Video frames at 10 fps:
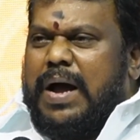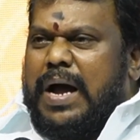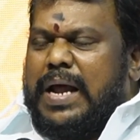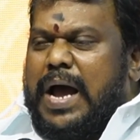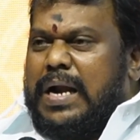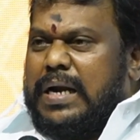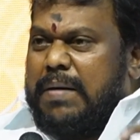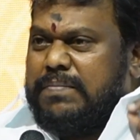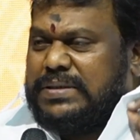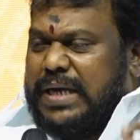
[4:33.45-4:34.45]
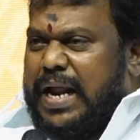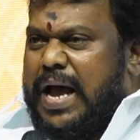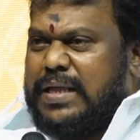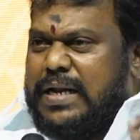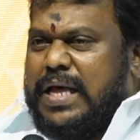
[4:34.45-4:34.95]
ஆனால் நம்
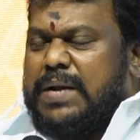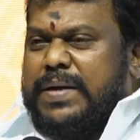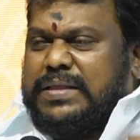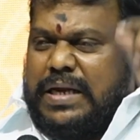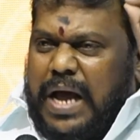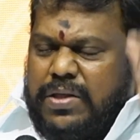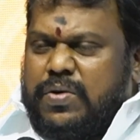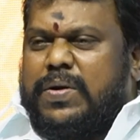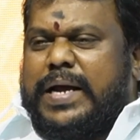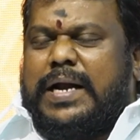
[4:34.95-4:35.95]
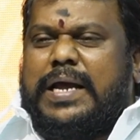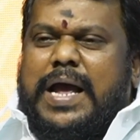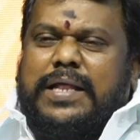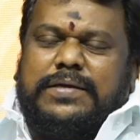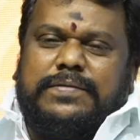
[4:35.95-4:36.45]
சனாதன தர்மத்தில் அது கூட
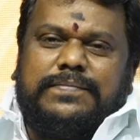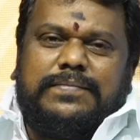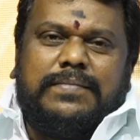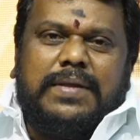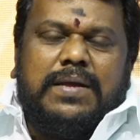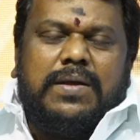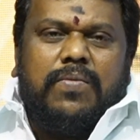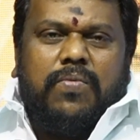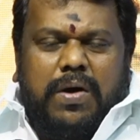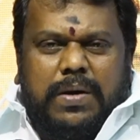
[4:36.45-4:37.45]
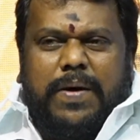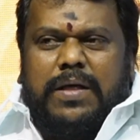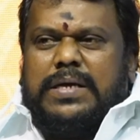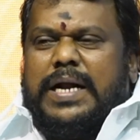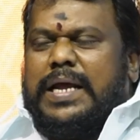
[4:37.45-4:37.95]
கிடையாது
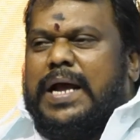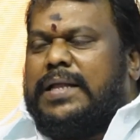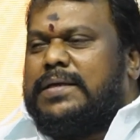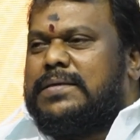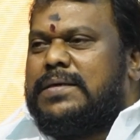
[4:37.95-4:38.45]
ஒருபோதும் கிடையாது